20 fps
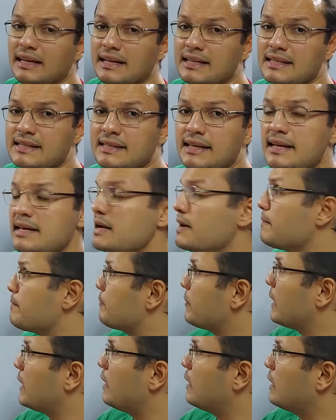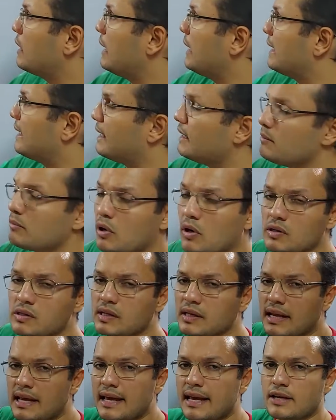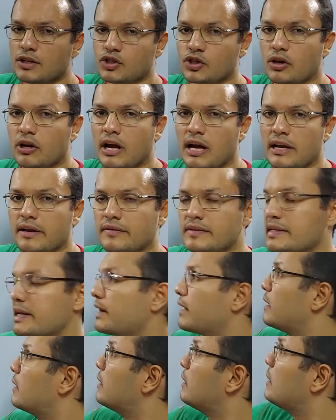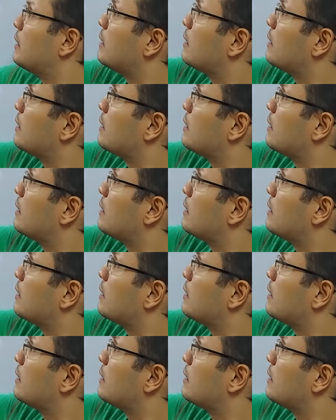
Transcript: الاساسيه الكلمه اصلا هي شرح نفسها